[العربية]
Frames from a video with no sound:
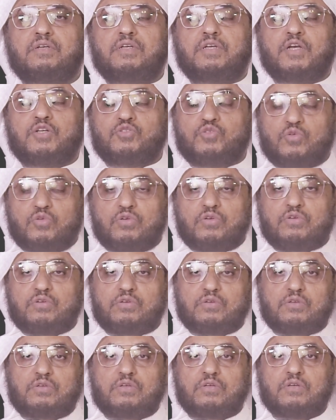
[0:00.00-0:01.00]
يجر
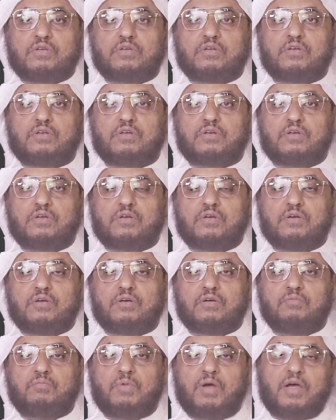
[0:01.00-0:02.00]

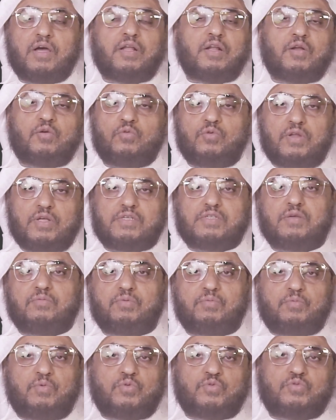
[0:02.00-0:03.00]
مع أنه ليس
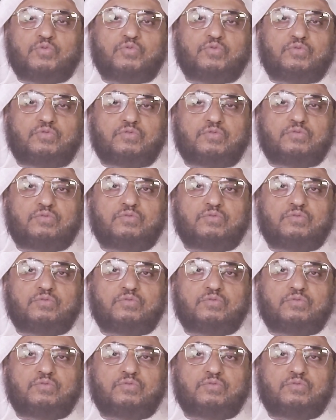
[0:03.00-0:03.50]
بموجود